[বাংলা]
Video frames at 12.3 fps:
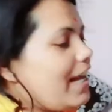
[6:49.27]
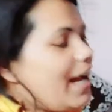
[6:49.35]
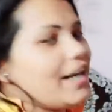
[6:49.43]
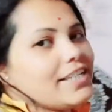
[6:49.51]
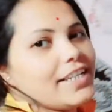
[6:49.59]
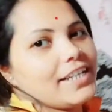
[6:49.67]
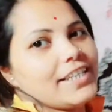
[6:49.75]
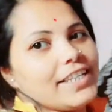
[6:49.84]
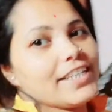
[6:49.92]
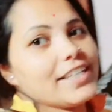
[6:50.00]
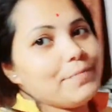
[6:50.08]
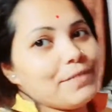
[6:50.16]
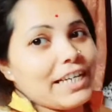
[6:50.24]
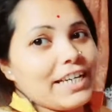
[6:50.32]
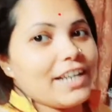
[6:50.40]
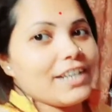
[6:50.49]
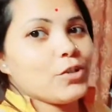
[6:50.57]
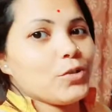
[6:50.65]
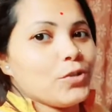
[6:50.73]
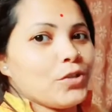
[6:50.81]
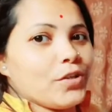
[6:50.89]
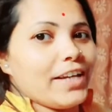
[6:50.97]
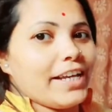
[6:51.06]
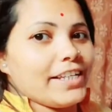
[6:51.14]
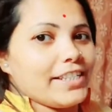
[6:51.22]
তার সাথে গিফট কেনার জন্য
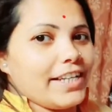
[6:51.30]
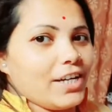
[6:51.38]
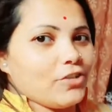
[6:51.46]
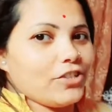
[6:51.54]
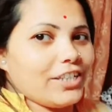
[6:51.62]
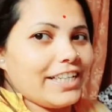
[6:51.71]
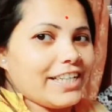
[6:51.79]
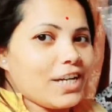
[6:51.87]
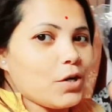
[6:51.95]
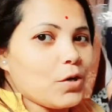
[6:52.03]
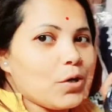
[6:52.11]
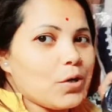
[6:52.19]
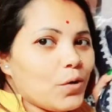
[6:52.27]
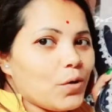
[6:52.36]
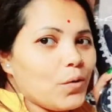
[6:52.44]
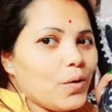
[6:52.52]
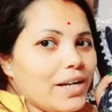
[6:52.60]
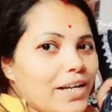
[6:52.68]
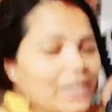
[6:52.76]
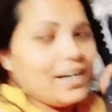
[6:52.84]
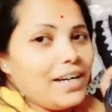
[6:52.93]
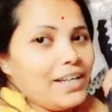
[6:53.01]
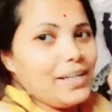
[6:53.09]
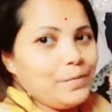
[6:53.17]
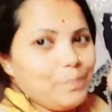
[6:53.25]
এই যে দেখো এটা হলো
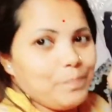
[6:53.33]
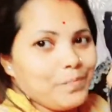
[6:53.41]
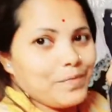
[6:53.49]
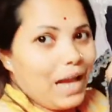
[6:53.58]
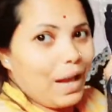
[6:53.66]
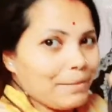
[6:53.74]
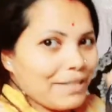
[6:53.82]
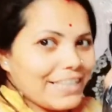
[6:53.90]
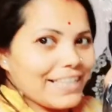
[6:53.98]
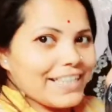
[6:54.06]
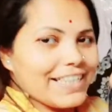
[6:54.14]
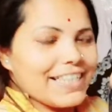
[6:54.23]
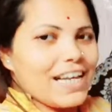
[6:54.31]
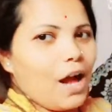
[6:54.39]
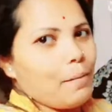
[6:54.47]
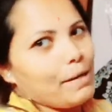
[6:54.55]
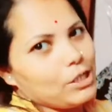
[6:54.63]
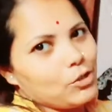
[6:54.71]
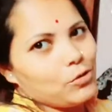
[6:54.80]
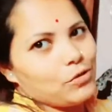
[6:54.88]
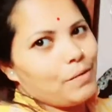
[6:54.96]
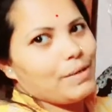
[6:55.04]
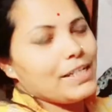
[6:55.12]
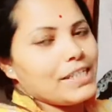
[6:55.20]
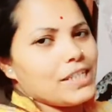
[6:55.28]
আমি নিয়েছি আমার জন্য
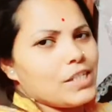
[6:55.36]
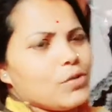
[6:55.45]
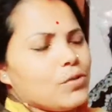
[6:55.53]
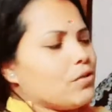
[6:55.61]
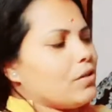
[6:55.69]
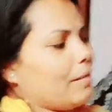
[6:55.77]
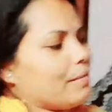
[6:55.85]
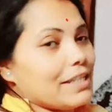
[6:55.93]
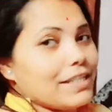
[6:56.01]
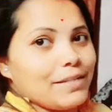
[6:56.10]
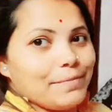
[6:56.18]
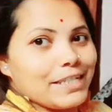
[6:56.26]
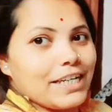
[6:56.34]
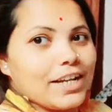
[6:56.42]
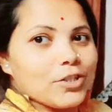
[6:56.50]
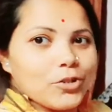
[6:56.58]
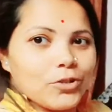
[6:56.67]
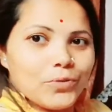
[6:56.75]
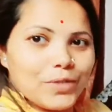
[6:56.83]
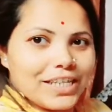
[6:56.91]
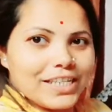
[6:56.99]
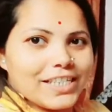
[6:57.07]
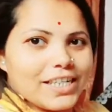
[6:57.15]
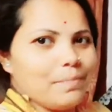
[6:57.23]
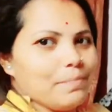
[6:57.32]
আমার নিজের জন্য আমি গিফট কেনার জন্য
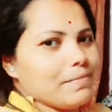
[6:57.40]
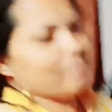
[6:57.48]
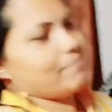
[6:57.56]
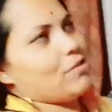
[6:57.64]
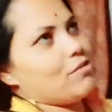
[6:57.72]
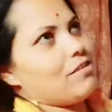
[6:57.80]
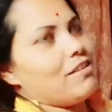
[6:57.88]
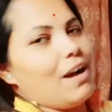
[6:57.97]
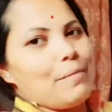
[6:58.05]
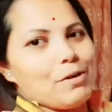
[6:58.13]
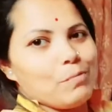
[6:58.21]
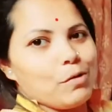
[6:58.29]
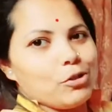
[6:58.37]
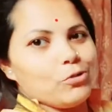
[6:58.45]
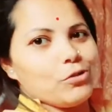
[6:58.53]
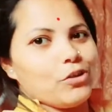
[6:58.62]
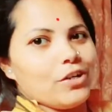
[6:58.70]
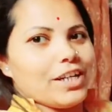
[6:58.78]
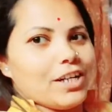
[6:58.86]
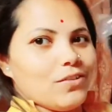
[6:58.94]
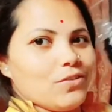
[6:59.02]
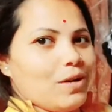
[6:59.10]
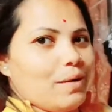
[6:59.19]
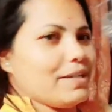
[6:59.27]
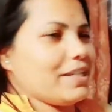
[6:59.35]
গিয়েছিলাম তো আমারও পছন্দ হয়ে গেলো
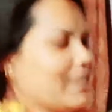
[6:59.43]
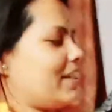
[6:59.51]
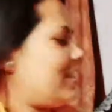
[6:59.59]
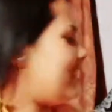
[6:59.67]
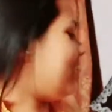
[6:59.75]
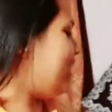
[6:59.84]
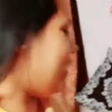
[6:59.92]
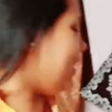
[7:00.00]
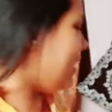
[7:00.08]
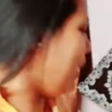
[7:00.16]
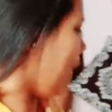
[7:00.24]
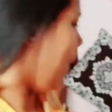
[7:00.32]
তো আমি এটা নিয়ে নিয়েছি